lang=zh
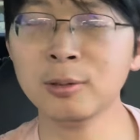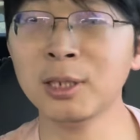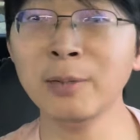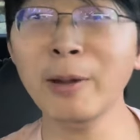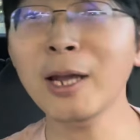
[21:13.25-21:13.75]

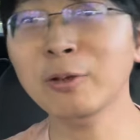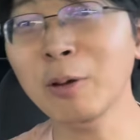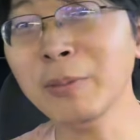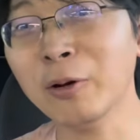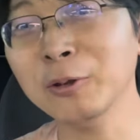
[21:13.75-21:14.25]
你不要以为
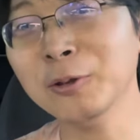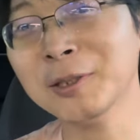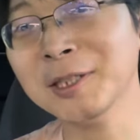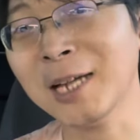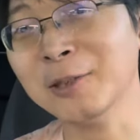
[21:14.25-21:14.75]
美国就
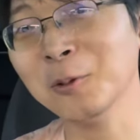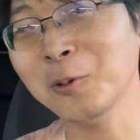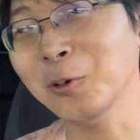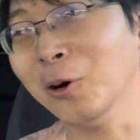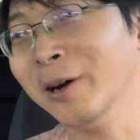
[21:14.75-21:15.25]
制裁
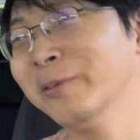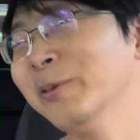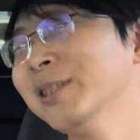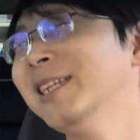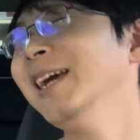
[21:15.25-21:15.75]
中国，
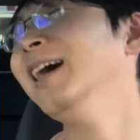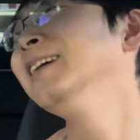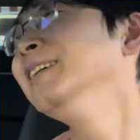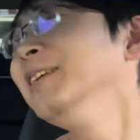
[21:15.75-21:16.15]
天，